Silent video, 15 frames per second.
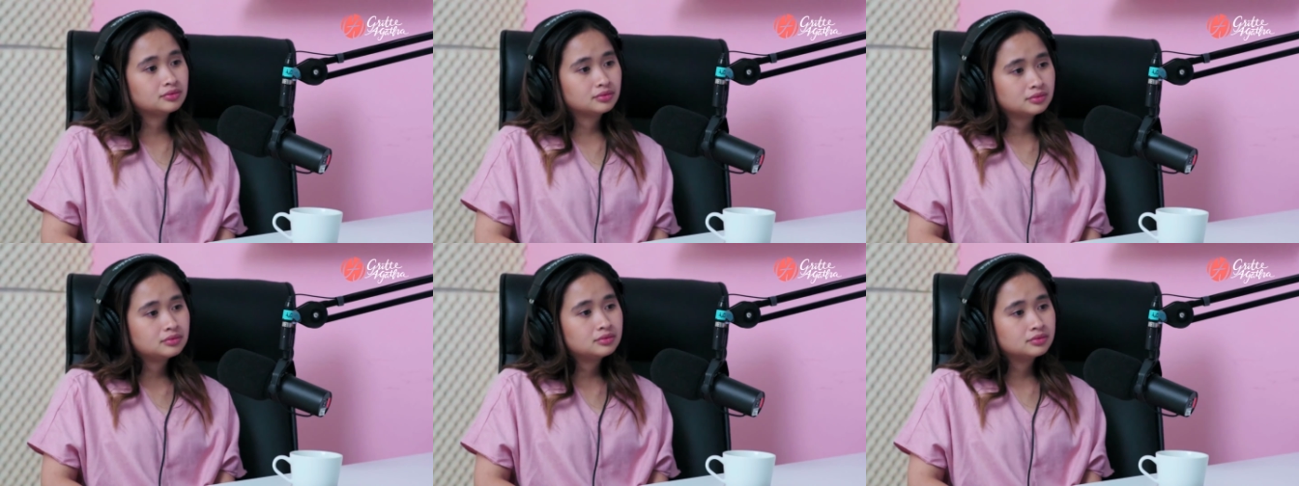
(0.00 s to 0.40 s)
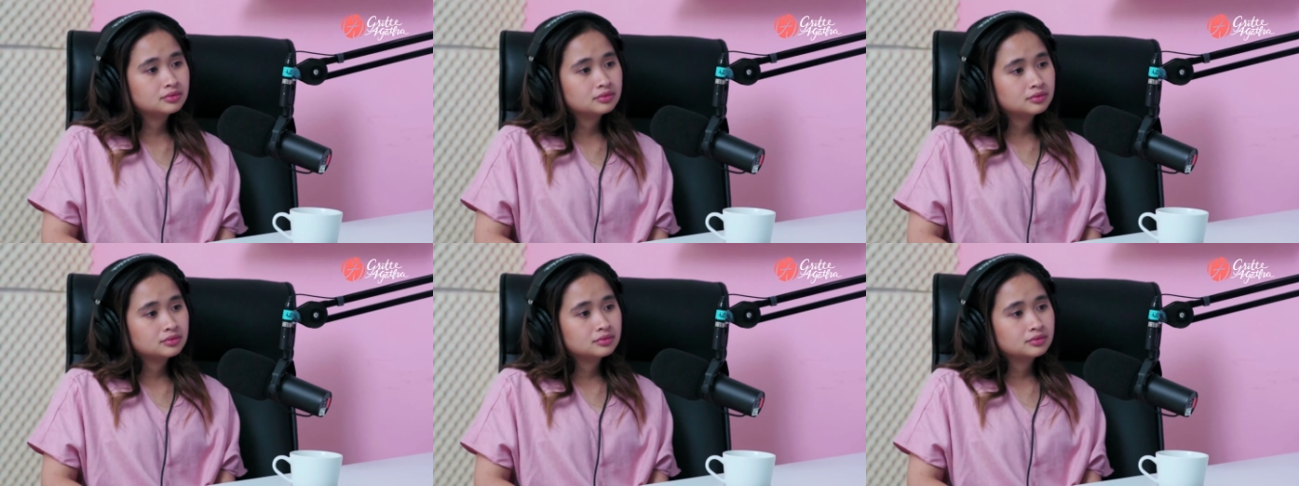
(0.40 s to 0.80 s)

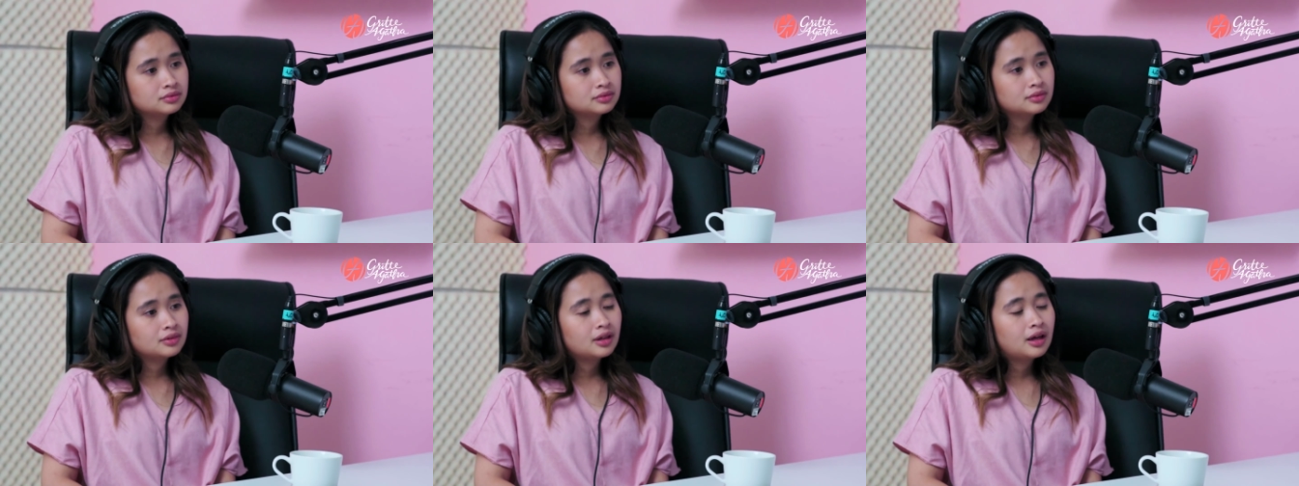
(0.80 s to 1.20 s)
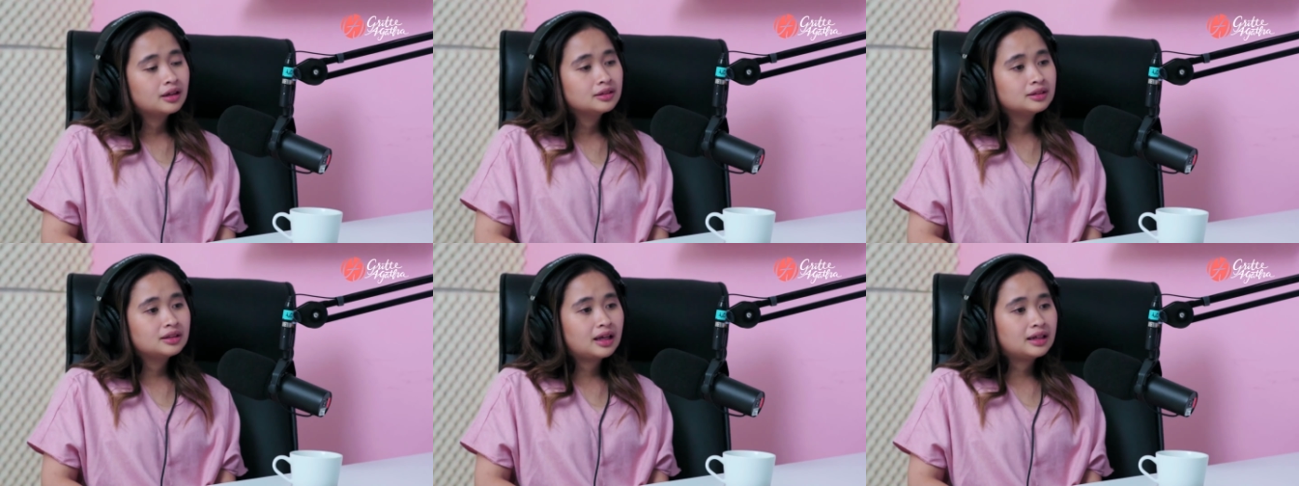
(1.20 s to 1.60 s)
Allah
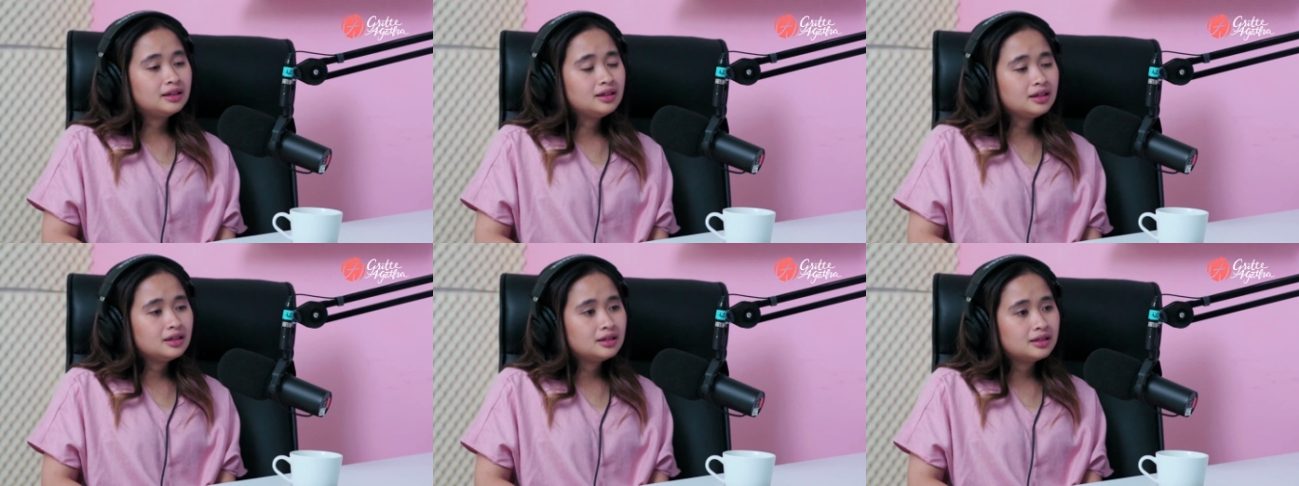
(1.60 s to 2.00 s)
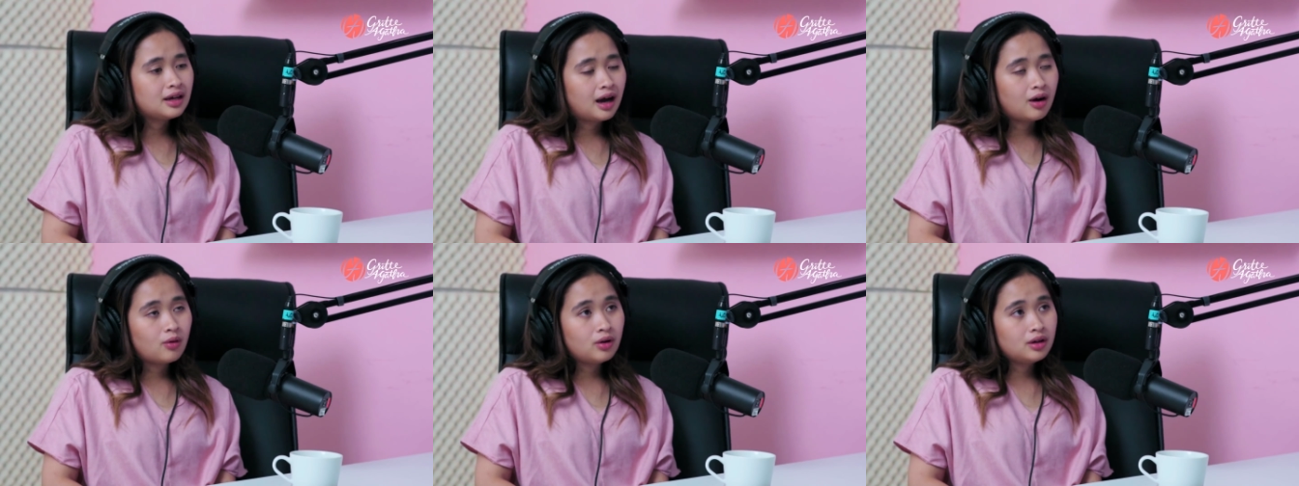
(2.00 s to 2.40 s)
tadi di
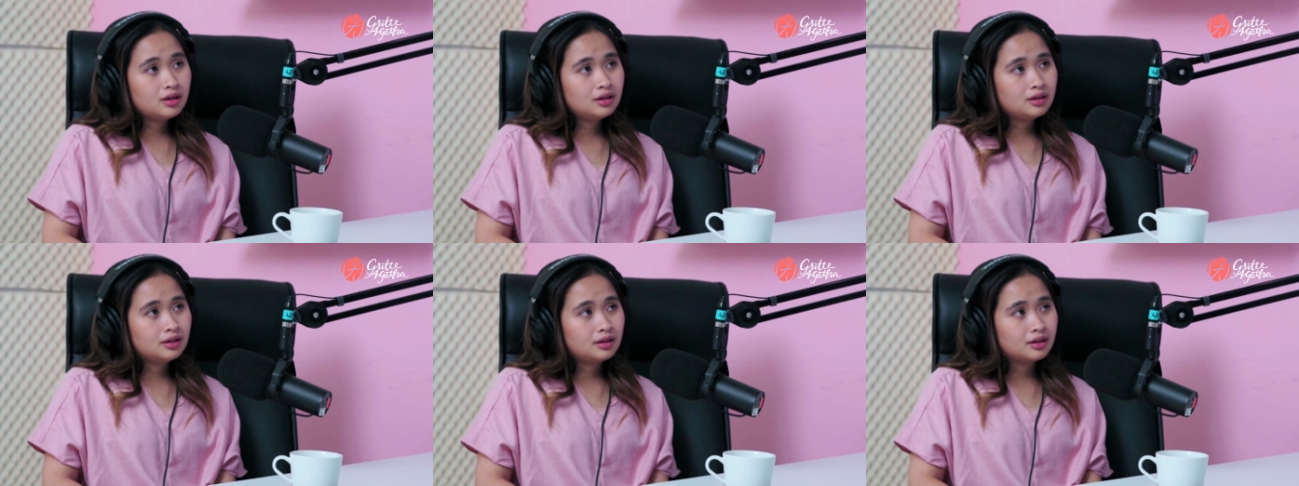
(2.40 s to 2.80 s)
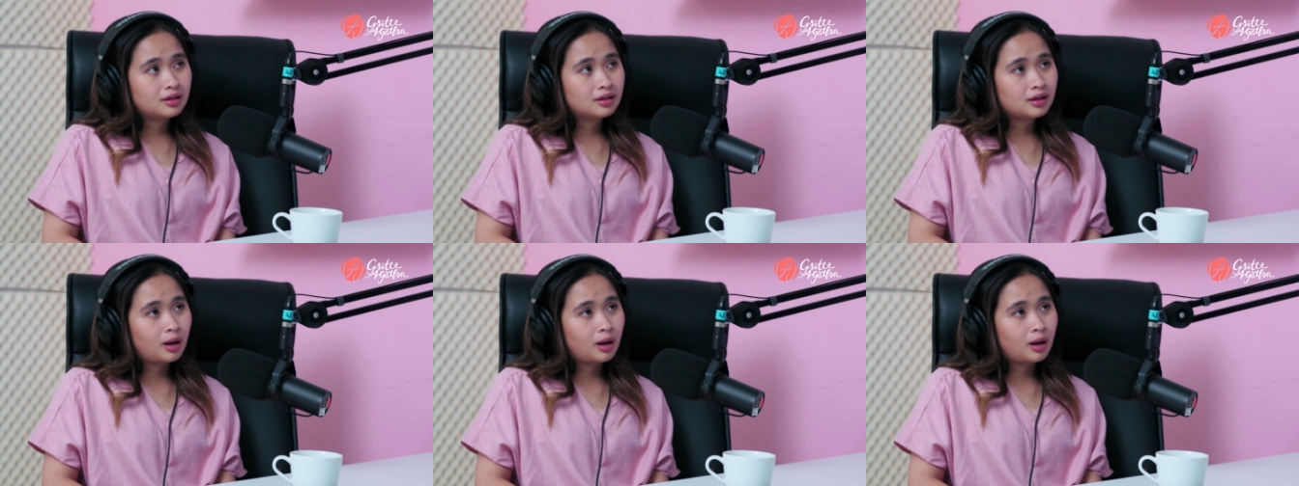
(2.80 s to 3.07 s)
awal uh,